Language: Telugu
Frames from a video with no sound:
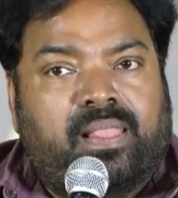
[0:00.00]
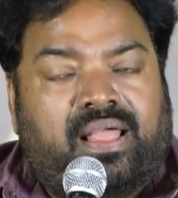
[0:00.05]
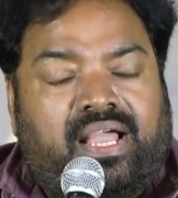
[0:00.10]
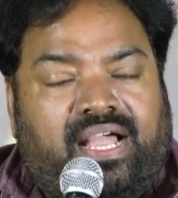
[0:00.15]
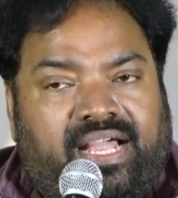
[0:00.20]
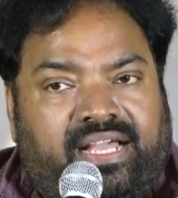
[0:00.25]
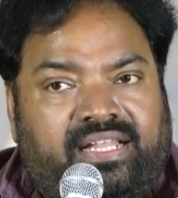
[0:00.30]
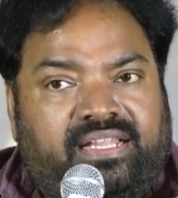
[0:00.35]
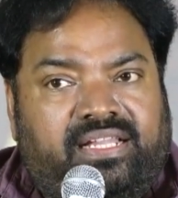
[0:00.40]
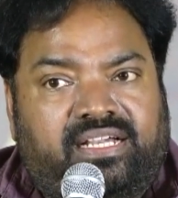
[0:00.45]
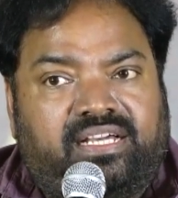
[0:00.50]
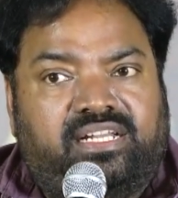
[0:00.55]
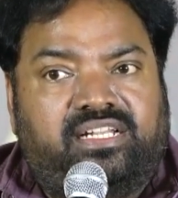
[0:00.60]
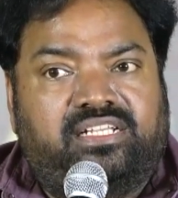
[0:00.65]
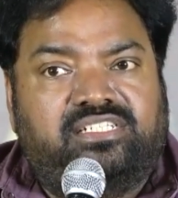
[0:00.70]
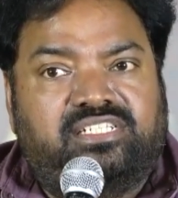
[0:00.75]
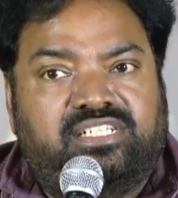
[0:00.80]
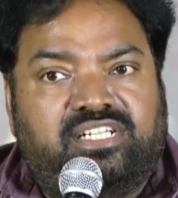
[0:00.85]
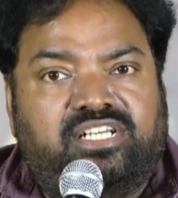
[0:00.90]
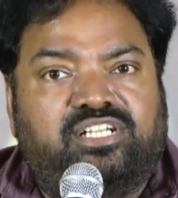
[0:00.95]
ఆయన దగ్గర
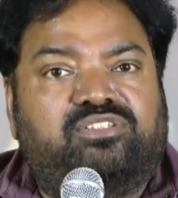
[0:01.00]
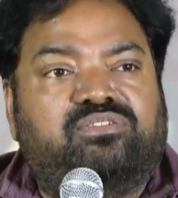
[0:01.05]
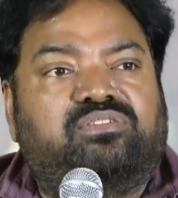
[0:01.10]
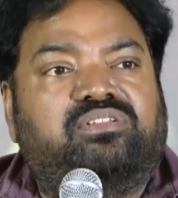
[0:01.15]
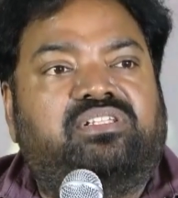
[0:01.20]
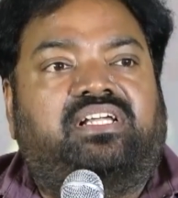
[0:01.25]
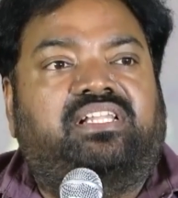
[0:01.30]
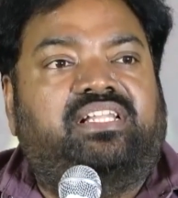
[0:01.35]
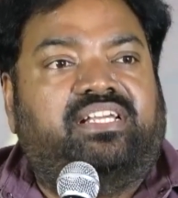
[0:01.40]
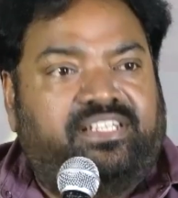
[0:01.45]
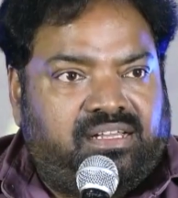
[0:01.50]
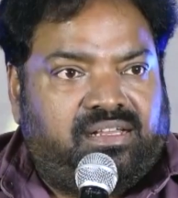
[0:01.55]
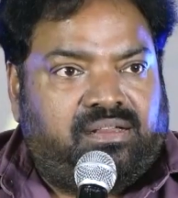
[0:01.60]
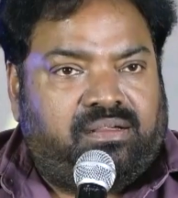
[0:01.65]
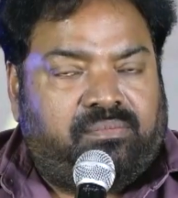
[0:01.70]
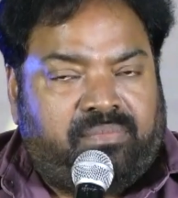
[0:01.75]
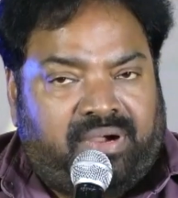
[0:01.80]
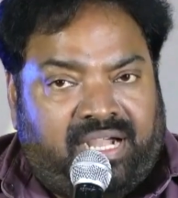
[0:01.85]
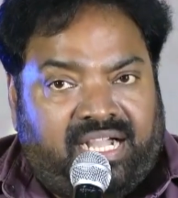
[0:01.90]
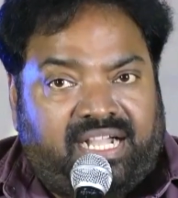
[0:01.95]
నుంచి నేర్చుకున్నది
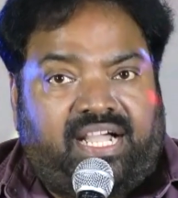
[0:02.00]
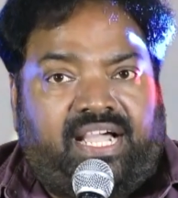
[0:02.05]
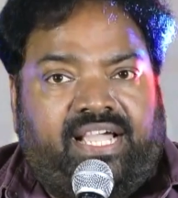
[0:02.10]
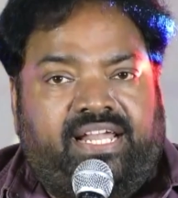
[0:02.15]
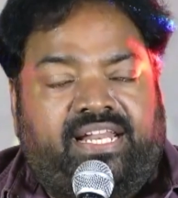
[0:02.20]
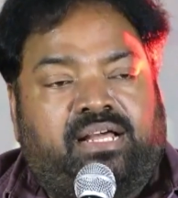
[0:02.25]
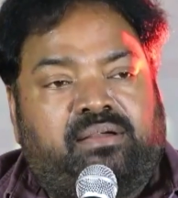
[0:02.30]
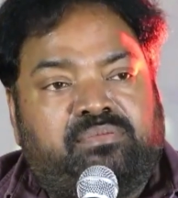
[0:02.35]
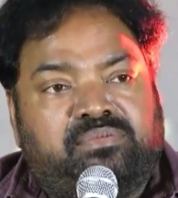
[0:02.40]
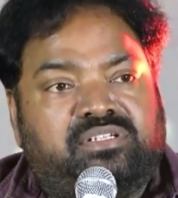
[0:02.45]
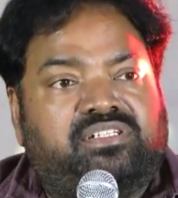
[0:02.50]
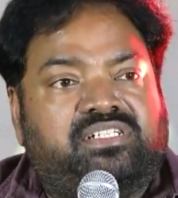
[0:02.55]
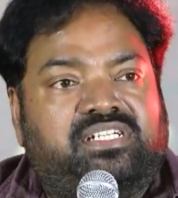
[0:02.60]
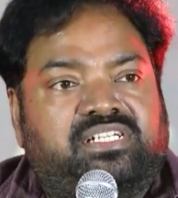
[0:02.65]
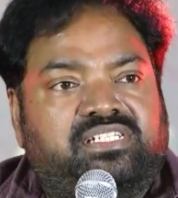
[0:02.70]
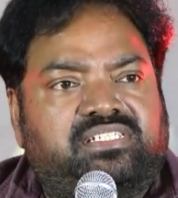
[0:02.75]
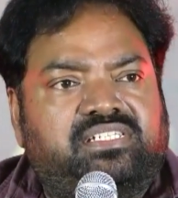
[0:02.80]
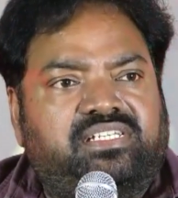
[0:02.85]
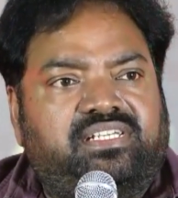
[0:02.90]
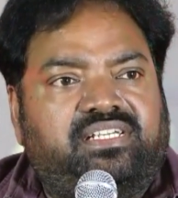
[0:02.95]
బాగా ఆయన అబ్జర్వ్
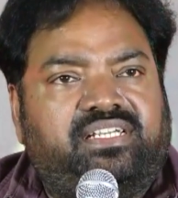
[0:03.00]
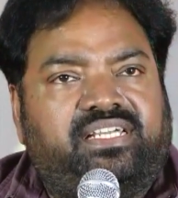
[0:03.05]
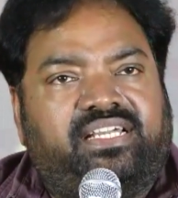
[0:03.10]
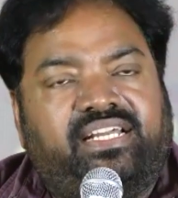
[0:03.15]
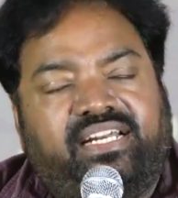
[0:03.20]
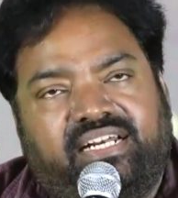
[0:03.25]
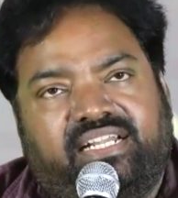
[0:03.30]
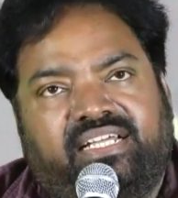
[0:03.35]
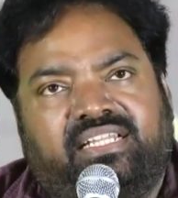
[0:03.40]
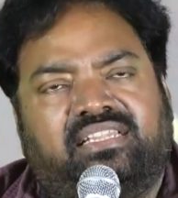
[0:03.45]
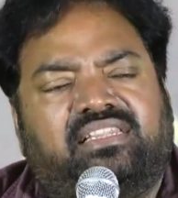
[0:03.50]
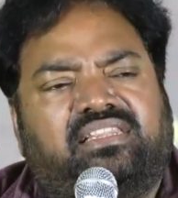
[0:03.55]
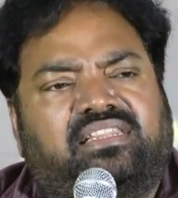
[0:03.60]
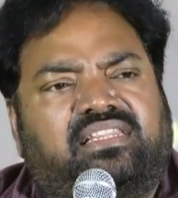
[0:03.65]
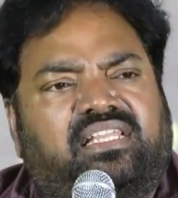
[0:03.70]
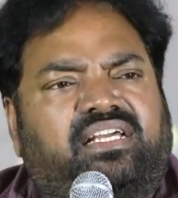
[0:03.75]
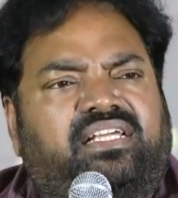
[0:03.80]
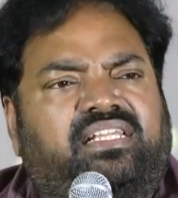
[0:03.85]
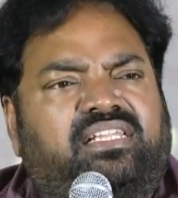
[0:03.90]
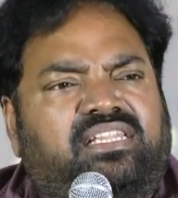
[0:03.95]
చేసి ఏంటి ఇంత
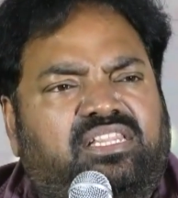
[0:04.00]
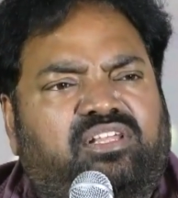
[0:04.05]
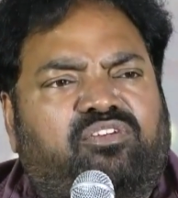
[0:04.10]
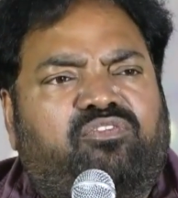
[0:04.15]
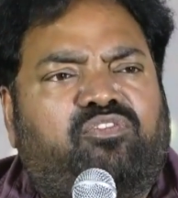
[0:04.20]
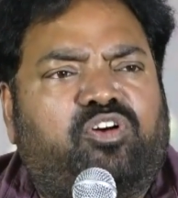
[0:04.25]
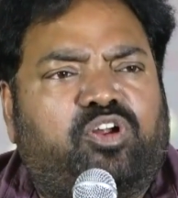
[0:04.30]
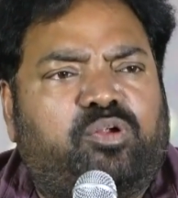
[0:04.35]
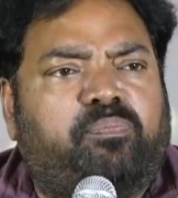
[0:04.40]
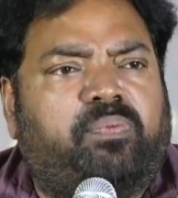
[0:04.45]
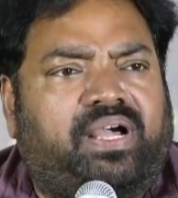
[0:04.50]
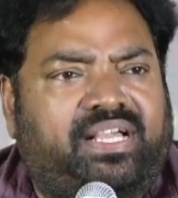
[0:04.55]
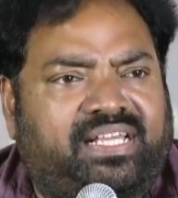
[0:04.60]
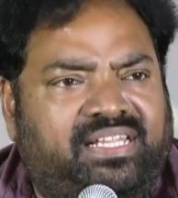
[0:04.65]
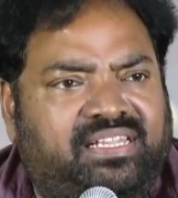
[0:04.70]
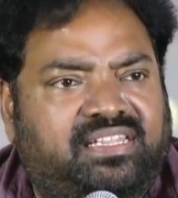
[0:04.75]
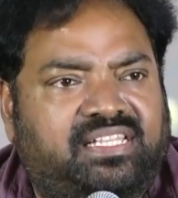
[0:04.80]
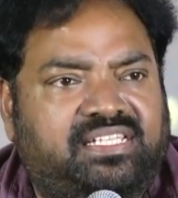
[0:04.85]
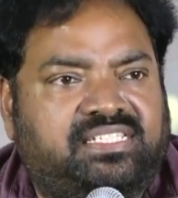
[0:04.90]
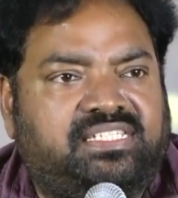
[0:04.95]
ఇంత ఓర్ప
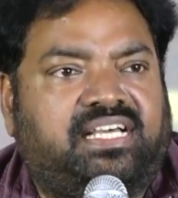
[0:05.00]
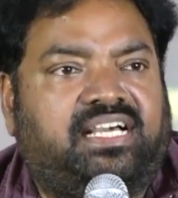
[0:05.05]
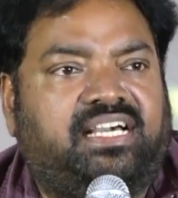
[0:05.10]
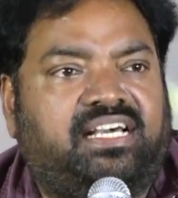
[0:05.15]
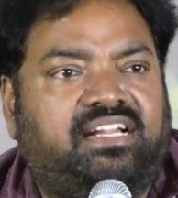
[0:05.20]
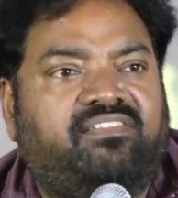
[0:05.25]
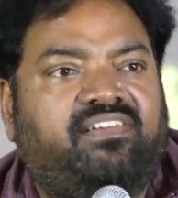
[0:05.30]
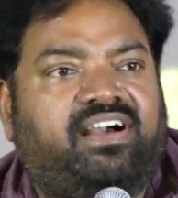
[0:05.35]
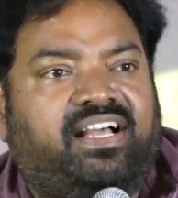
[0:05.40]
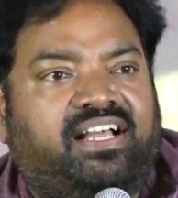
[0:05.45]
ఇంత సహనమా